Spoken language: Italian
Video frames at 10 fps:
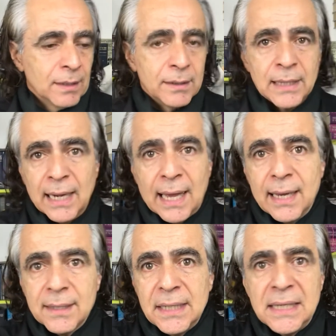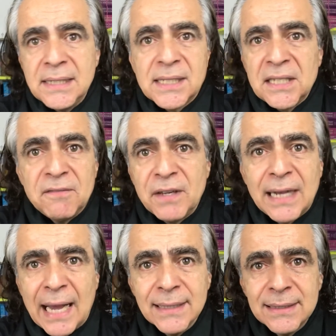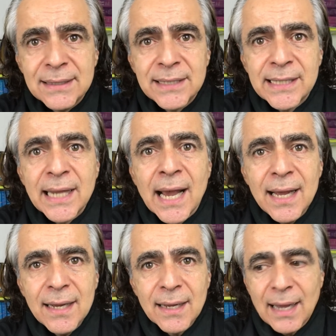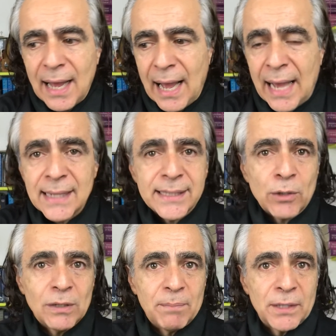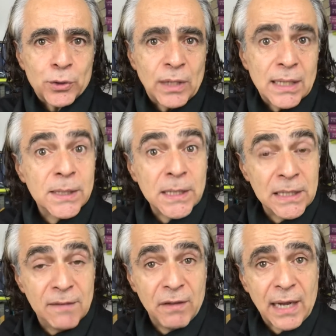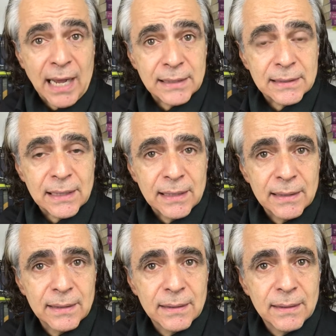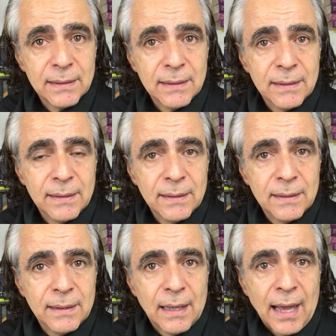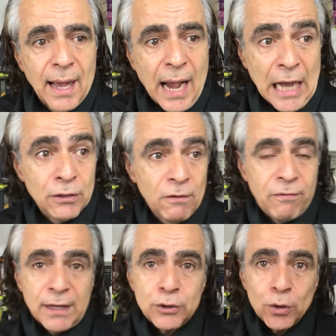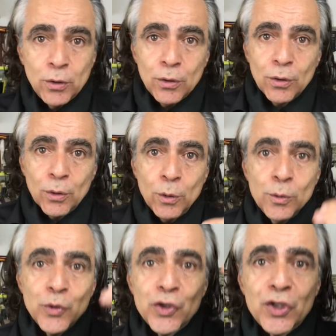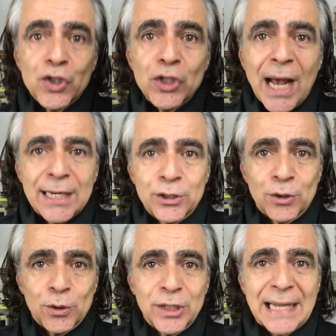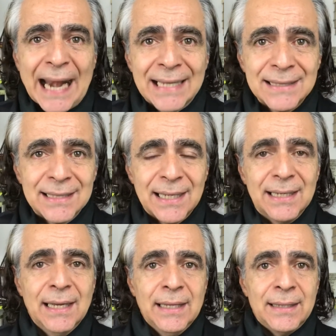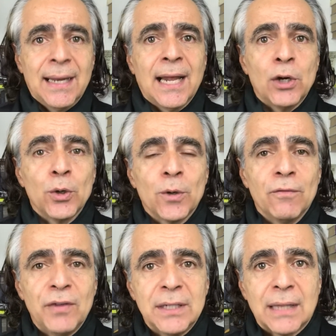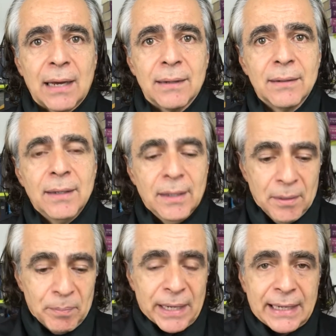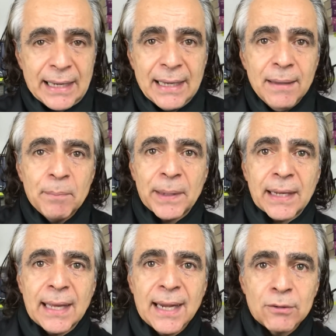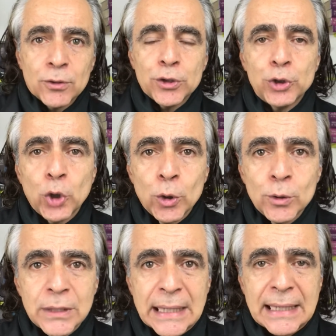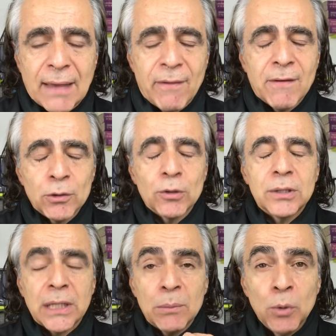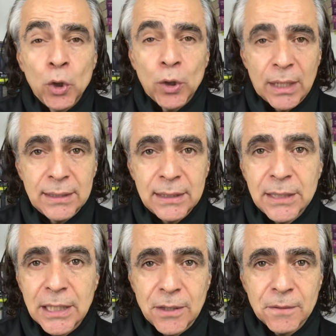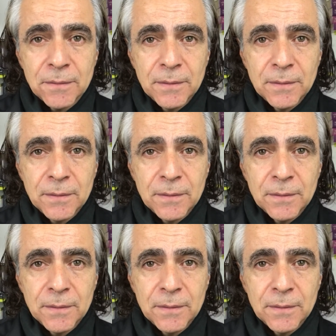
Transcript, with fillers: della insignificanza a essere una persona significante. Hanno fatto un salto grande nella loro vita. Perché? Perché erano donne che avevano temore di Dio.